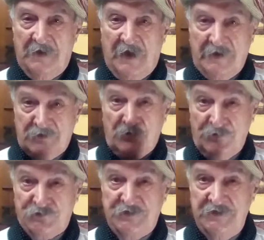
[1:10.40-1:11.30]
Ahí
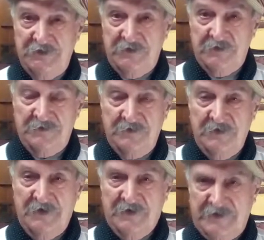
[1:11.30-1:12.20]
conocí
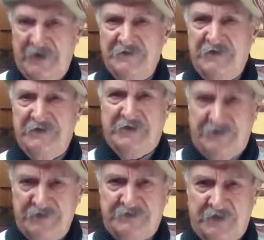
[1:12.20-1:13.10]
grandes
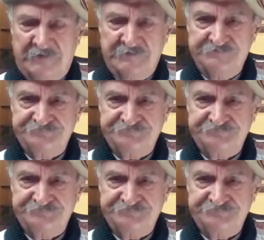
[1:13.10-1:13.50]
guitarristas.